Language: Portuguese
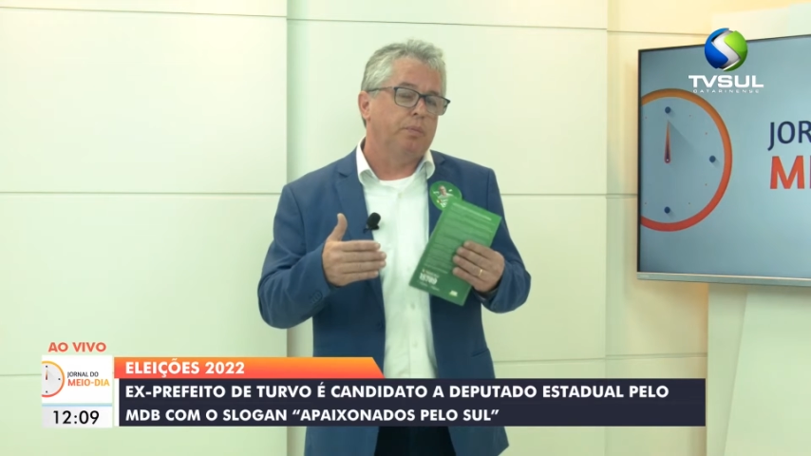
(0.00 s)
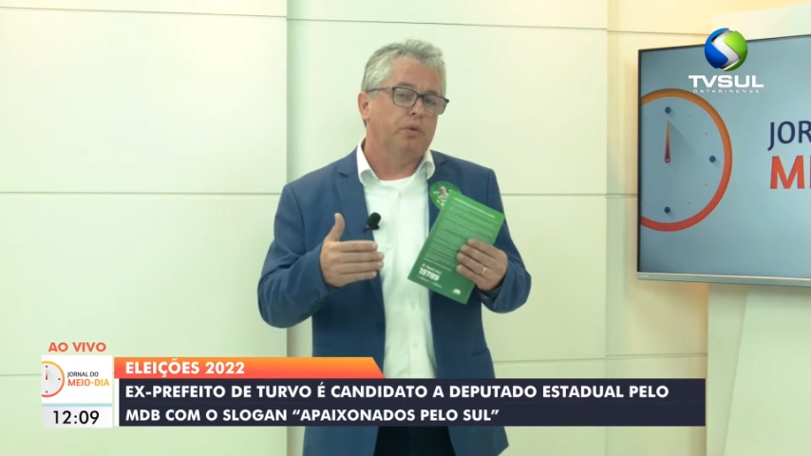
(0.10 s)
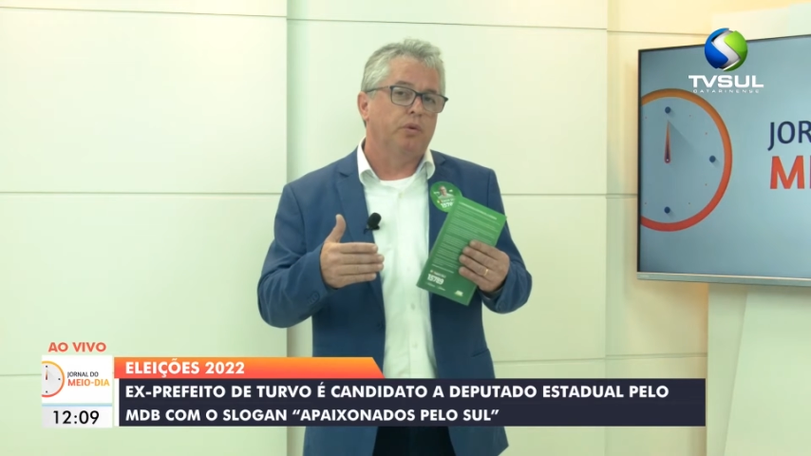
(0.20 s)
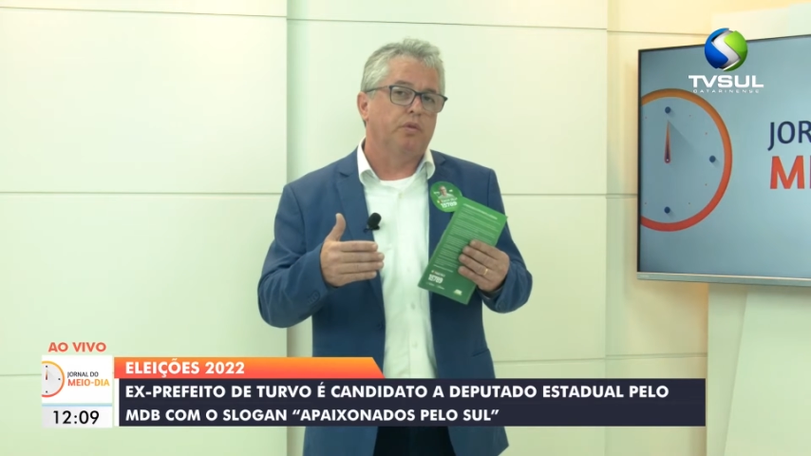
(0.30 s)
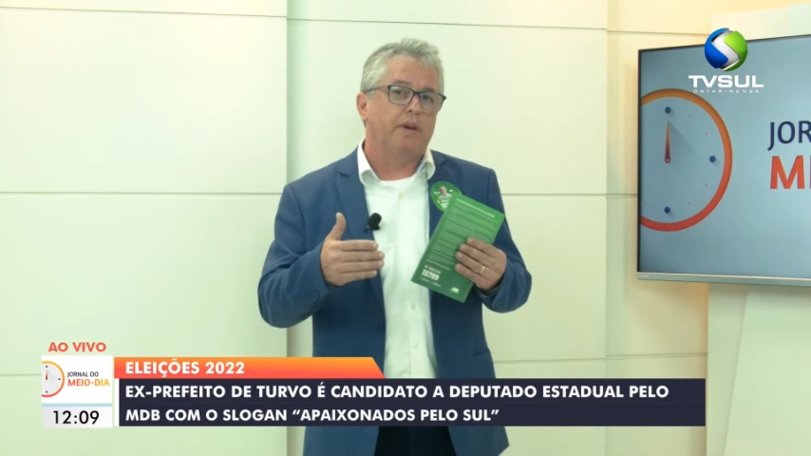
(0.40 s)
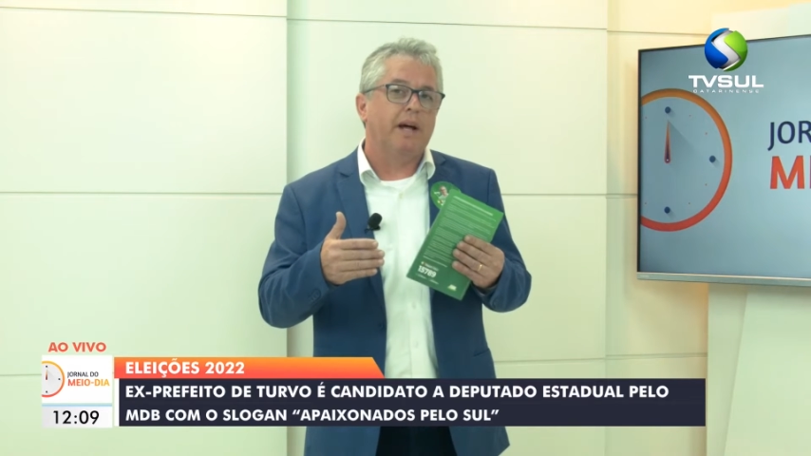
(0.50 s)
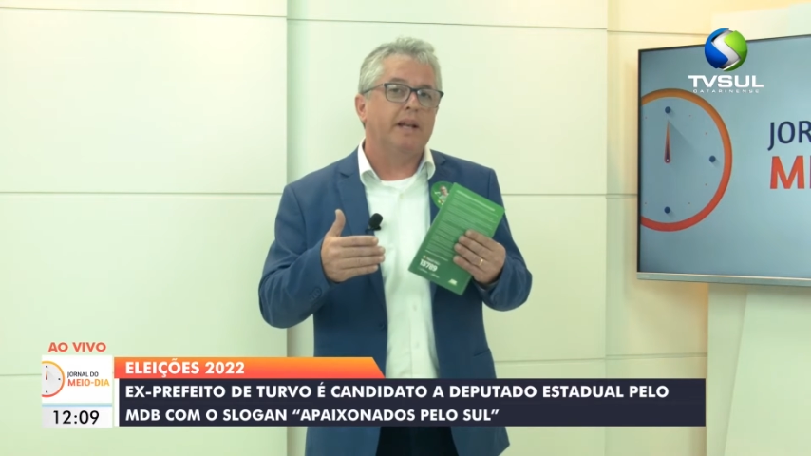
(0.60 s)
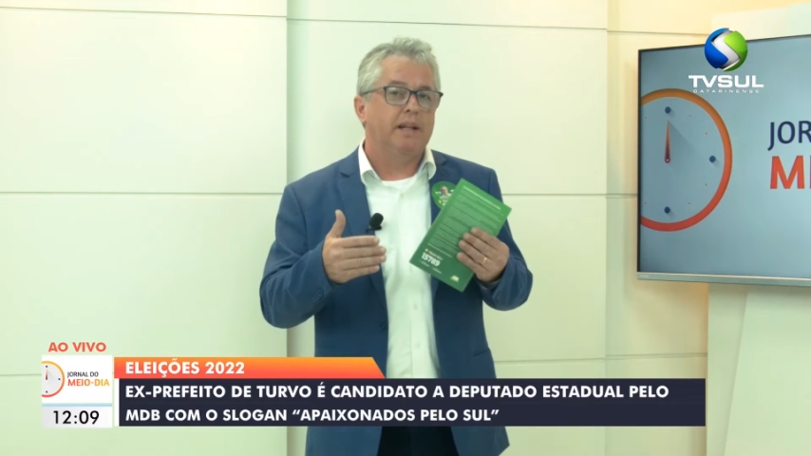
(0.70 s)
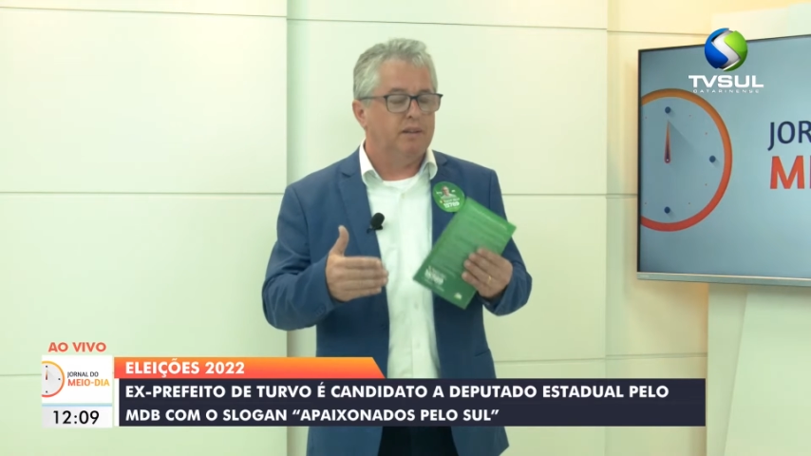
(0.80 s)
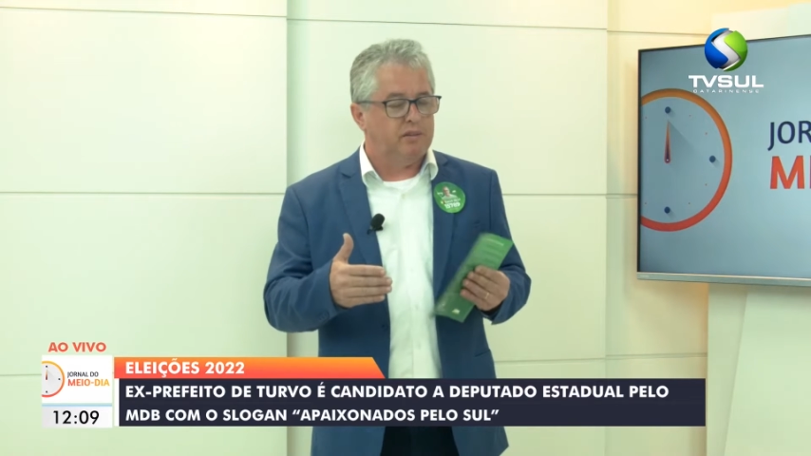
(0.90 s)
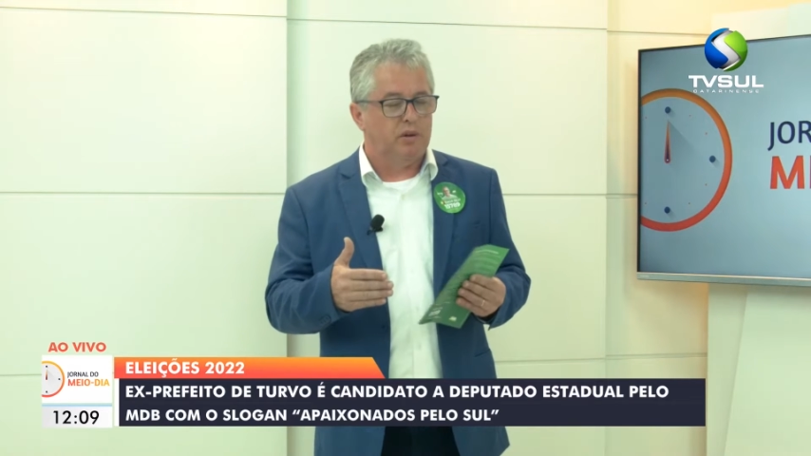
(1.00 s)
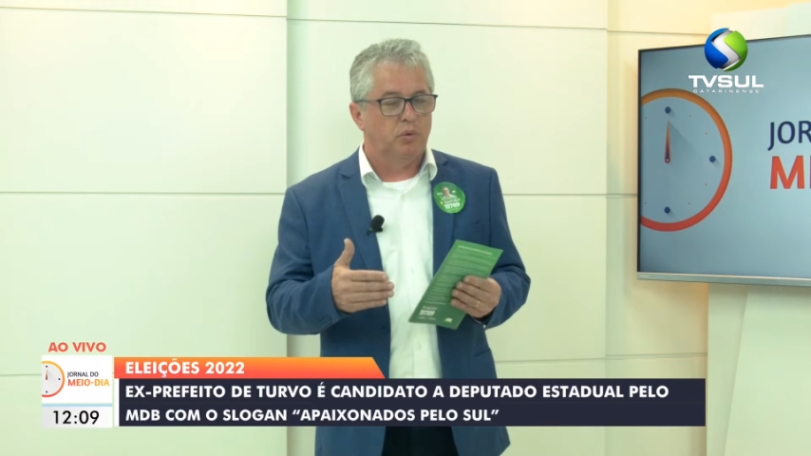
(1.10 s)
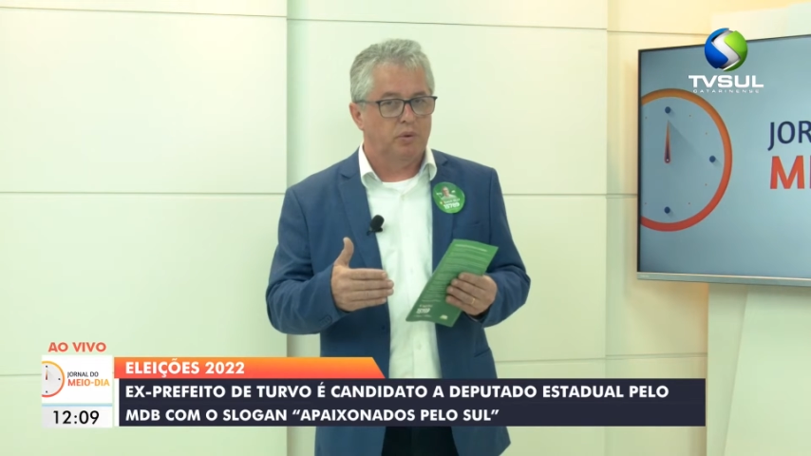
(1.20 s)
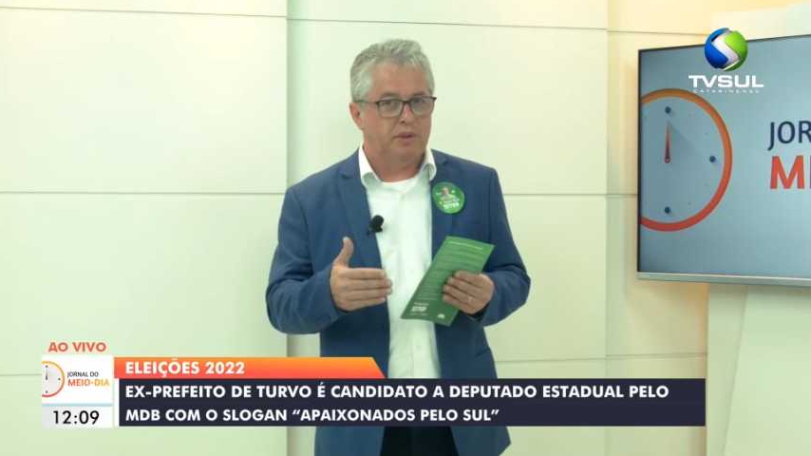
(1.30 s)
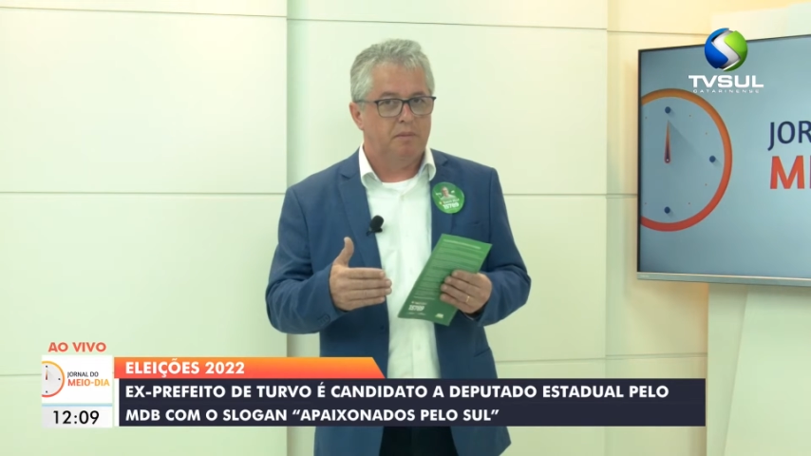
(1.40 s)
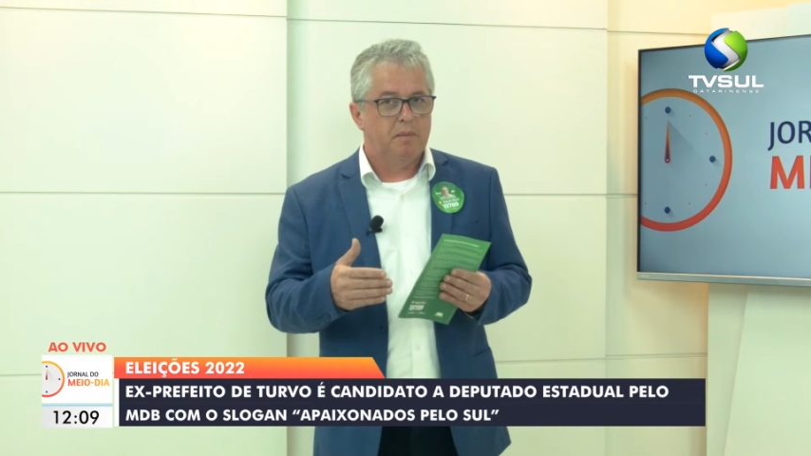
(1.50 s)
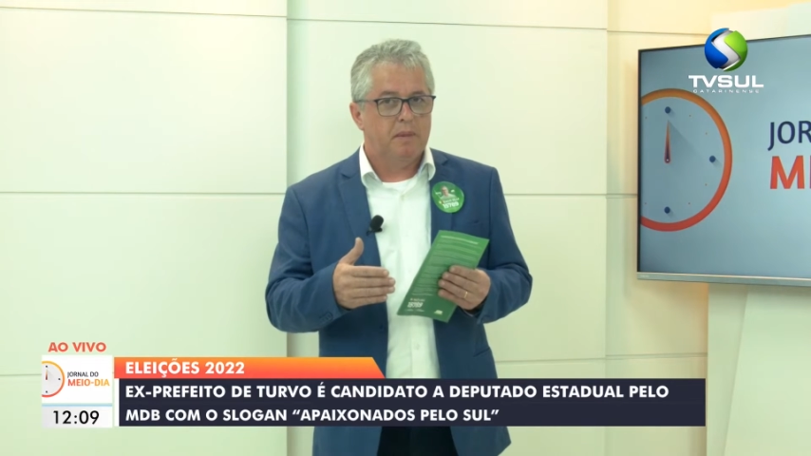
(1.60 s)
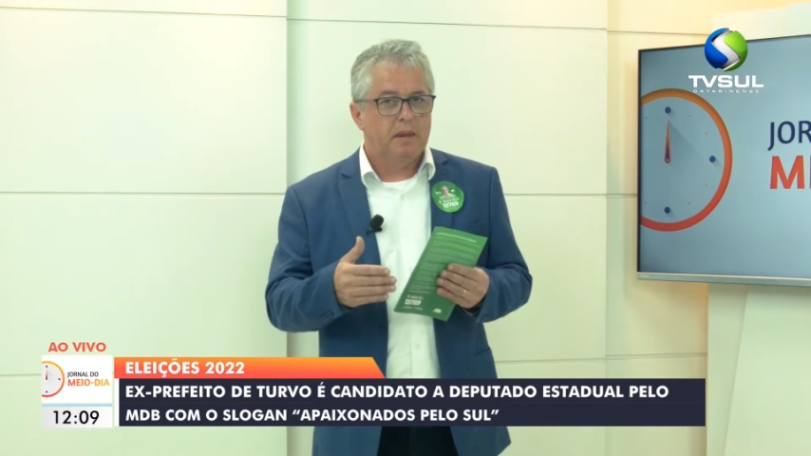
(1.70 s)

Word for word: pessoas falarem é de saúde.